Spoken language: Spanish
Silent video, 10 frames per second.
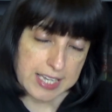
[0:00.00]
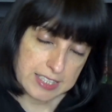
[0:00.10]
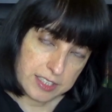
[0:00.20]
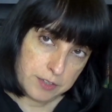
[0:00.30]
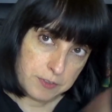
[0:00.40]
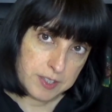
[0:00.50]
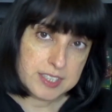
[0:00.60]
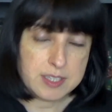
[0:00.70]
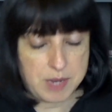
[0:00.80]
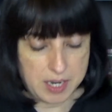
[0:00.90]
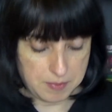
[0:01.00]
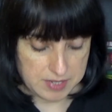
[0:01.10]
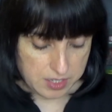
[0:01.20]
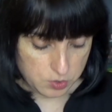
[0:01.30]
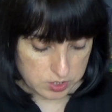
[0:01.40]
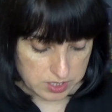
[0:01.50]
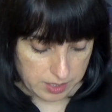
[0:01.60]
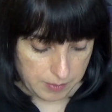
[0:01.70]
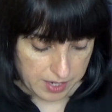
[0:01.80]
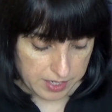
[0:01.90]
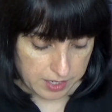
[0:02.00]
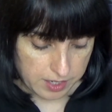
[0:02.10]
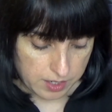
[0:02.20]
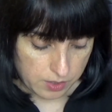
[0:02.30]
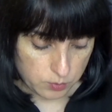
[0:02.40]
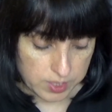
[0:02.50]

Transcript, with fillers: este fin de semana pasado estaba eh, a un